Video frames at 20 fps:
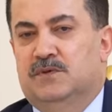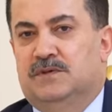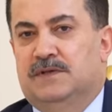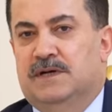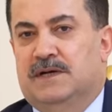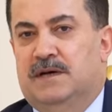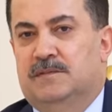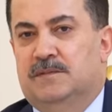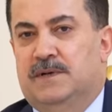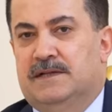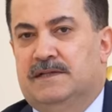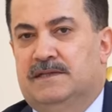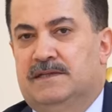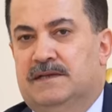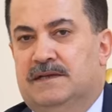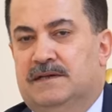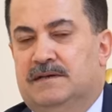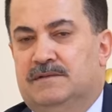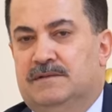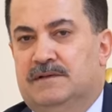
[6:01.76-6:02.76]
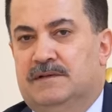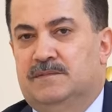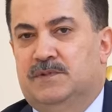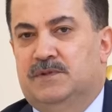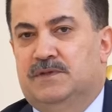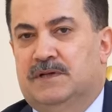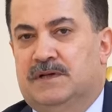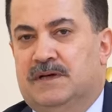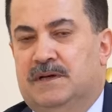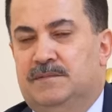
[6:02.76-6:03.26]
منتخباتنا
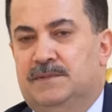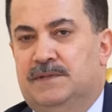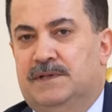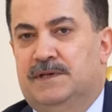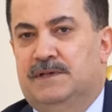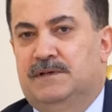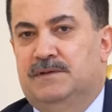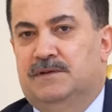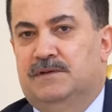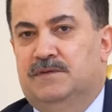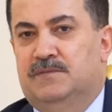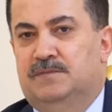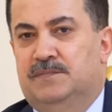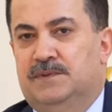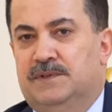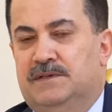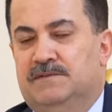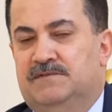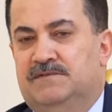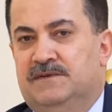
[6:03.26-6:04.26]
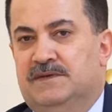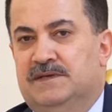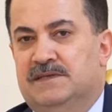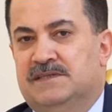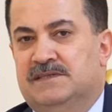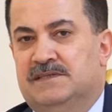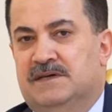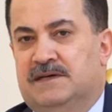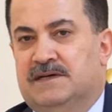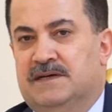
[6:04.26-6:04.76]
ومنتخبنا الأولمبي في
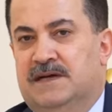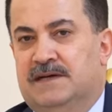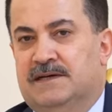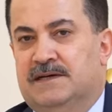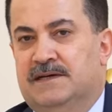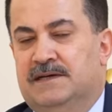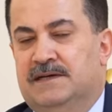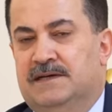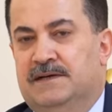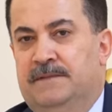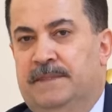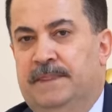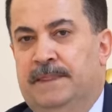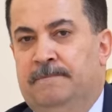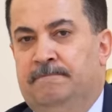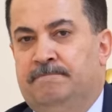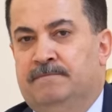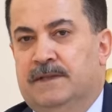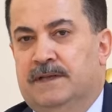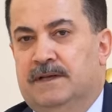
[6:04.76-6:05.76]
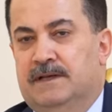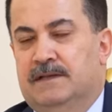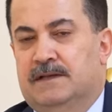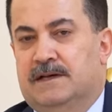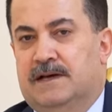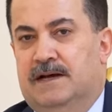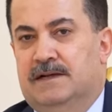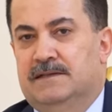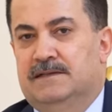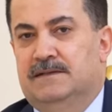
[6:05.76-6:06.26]
استحقاقه
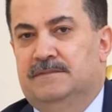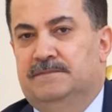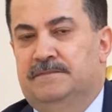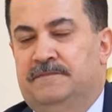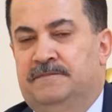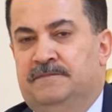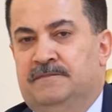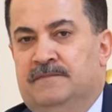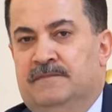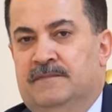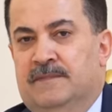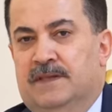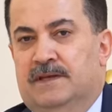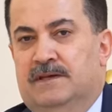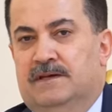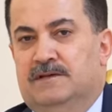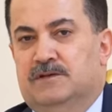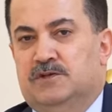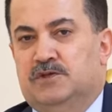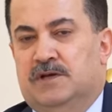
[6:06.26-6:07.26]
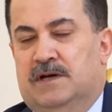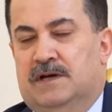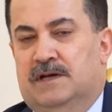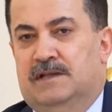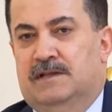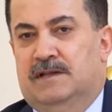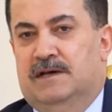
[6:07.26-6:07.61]
القادم إن شاء